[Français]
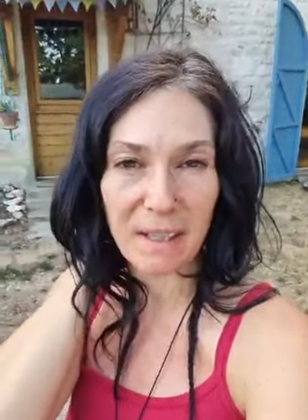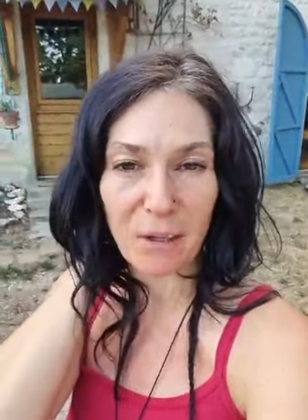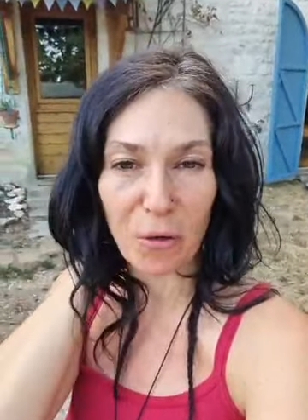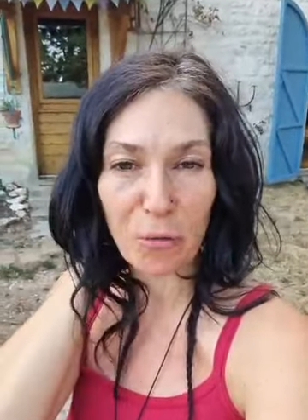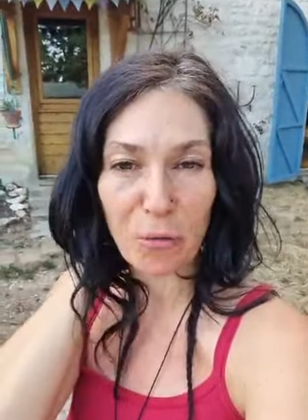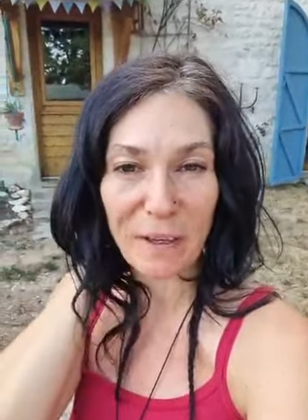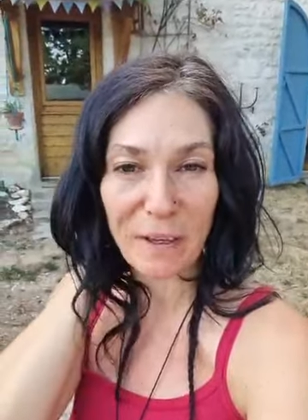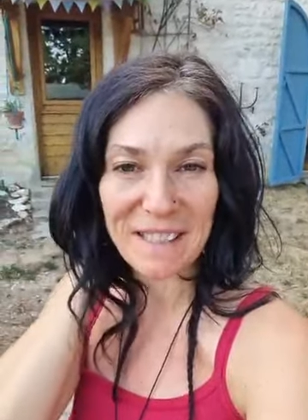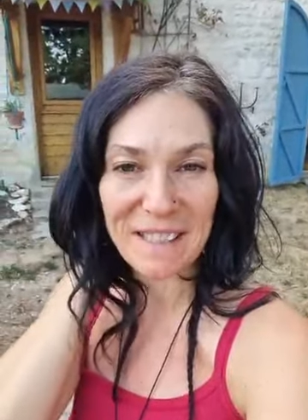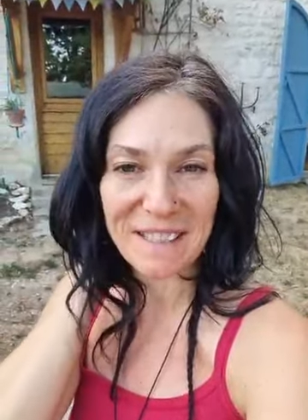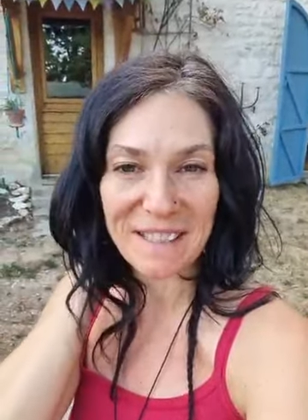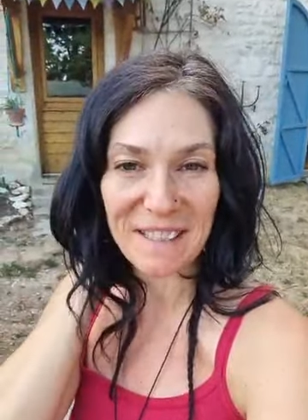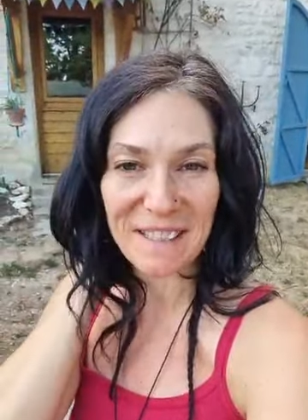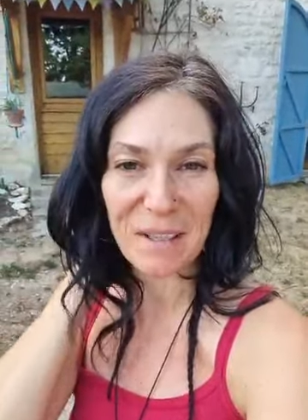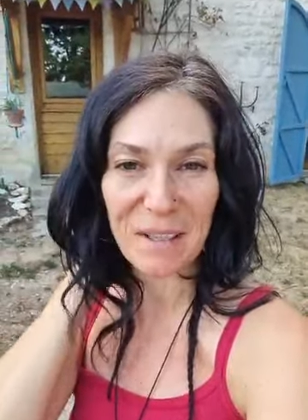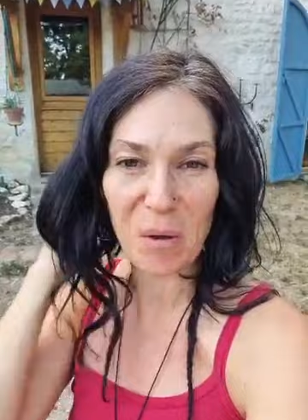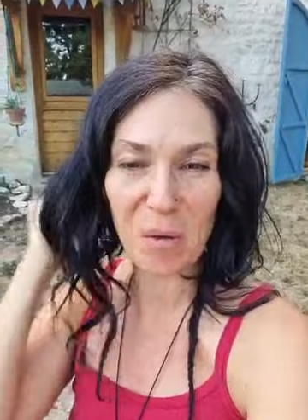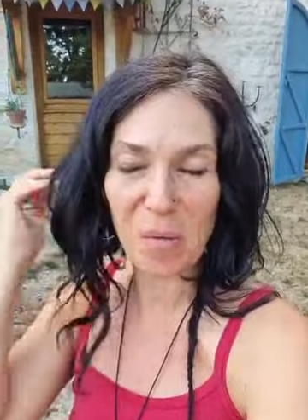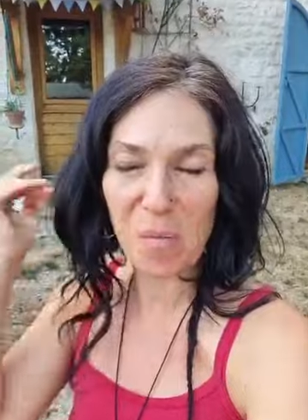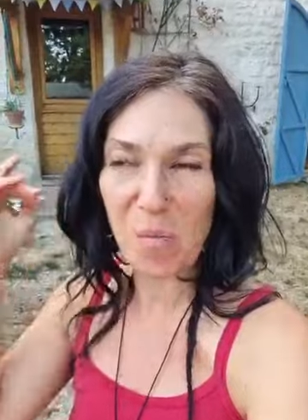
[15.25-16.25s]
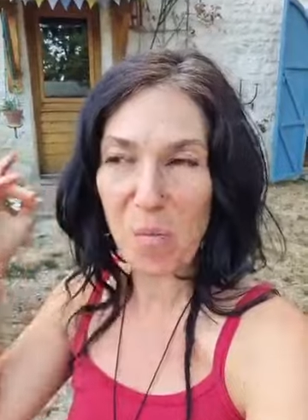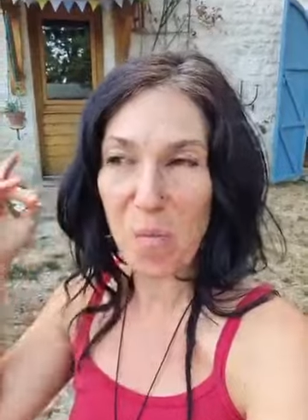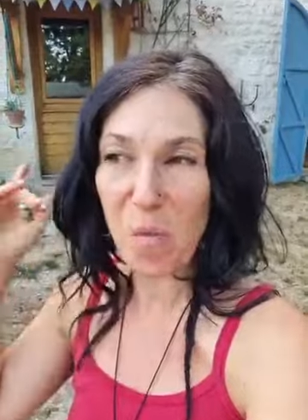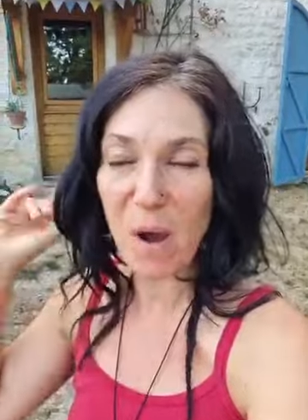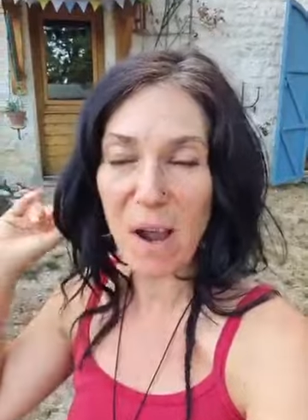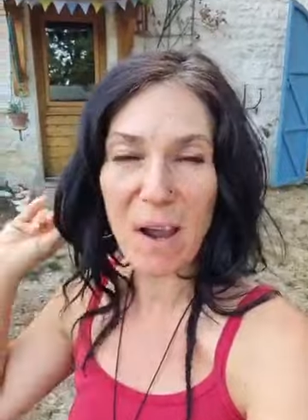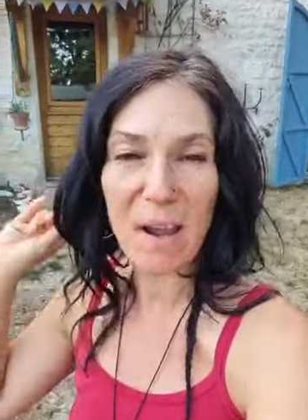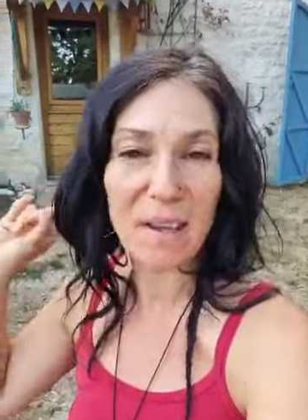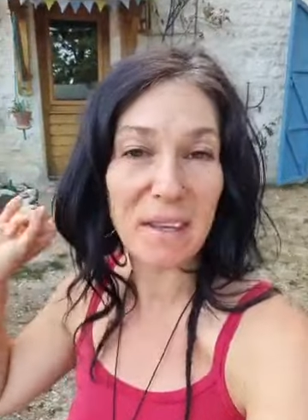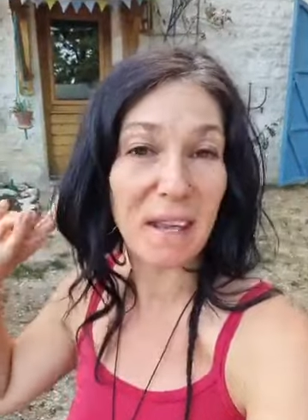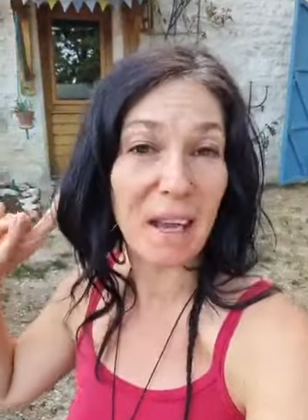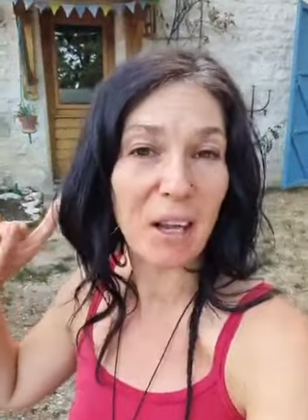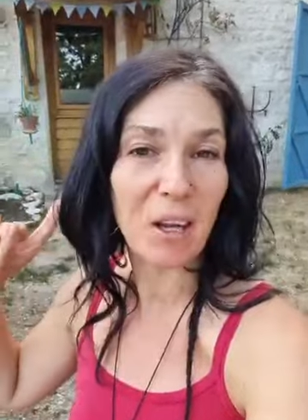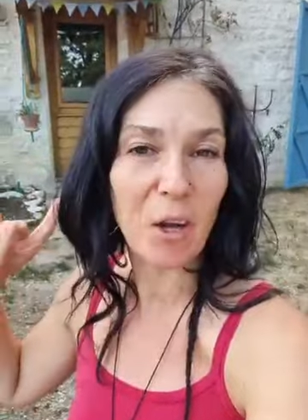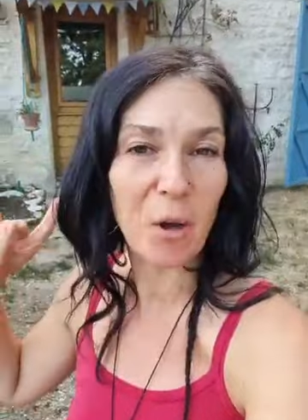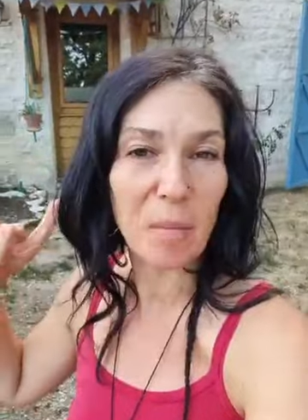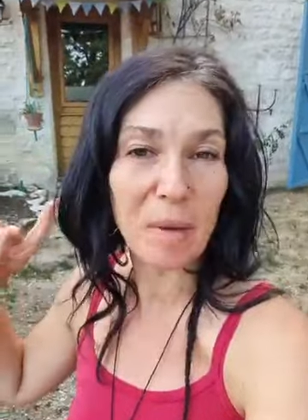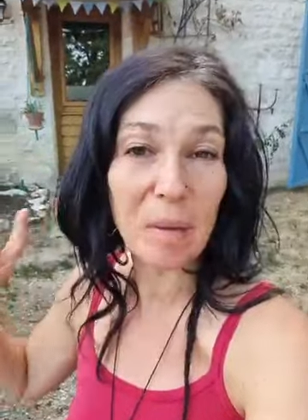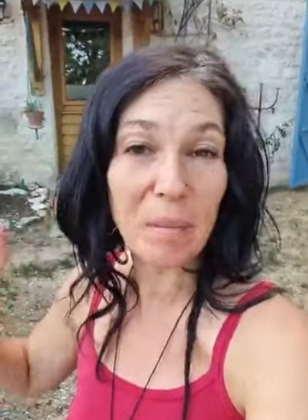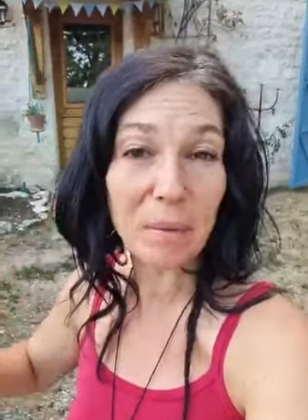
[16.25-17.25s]
Et en fait, moi, il y a
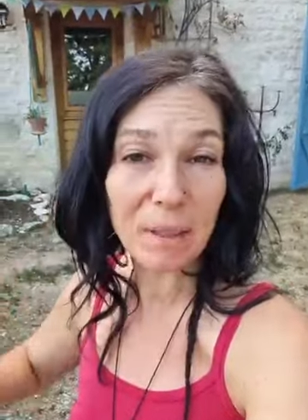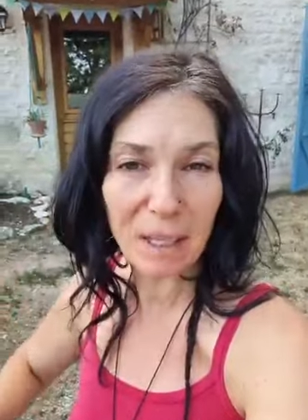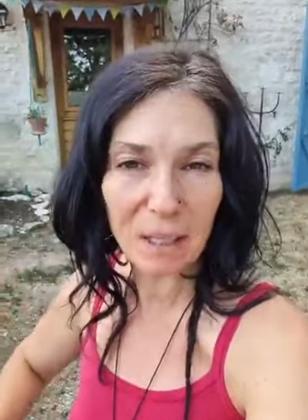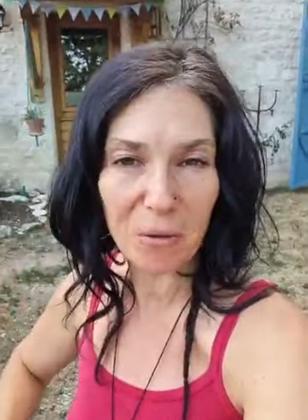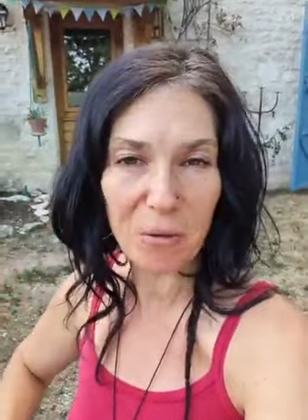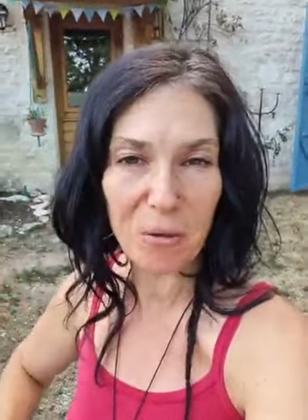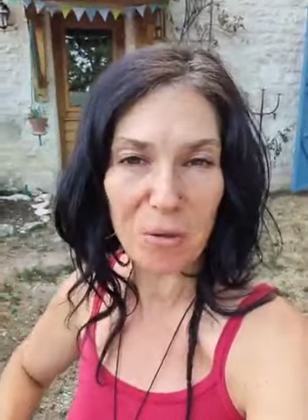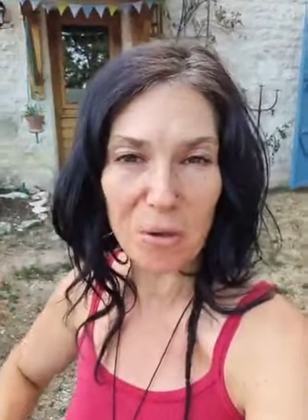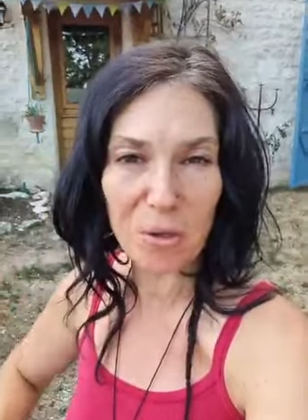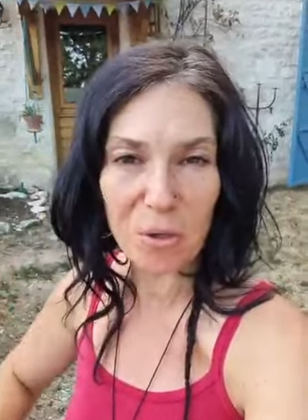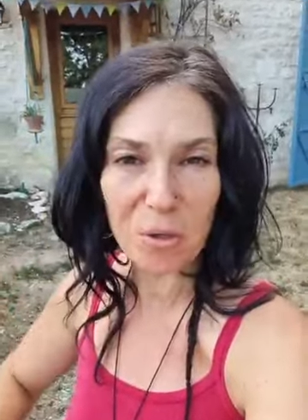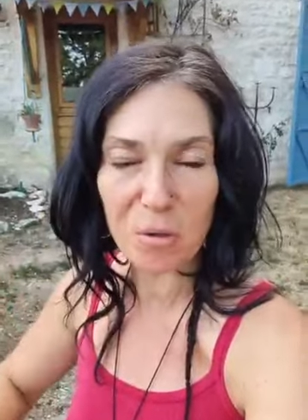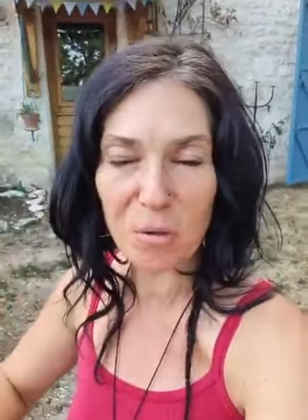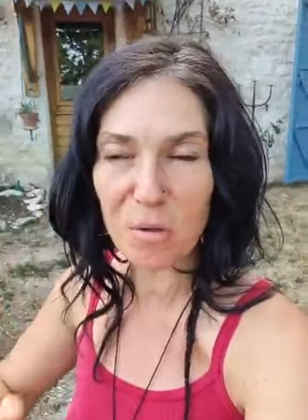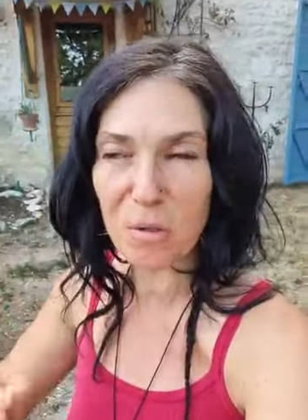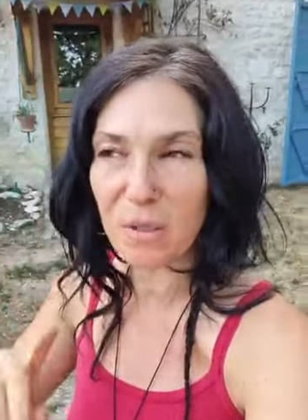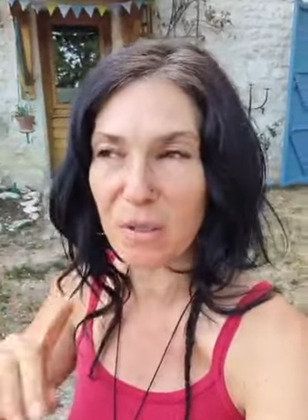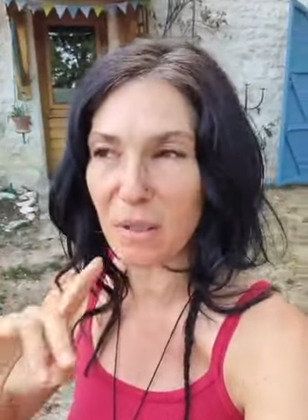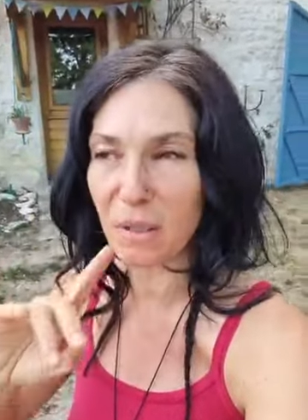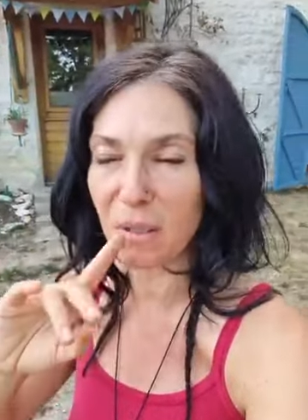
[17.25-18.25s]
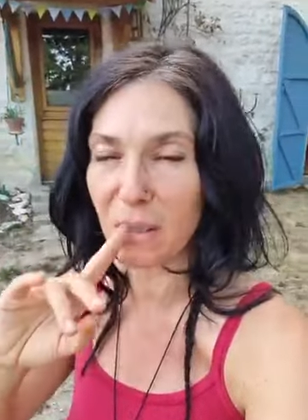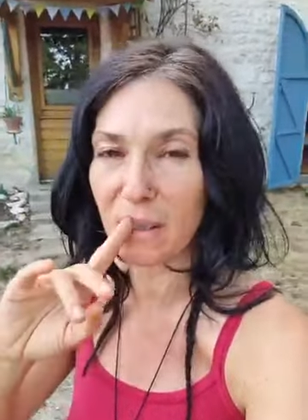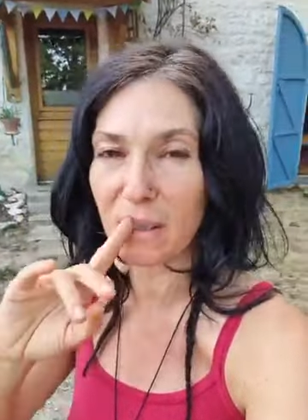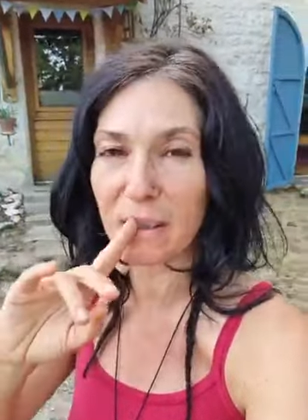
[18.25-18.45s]
quand même quelque chose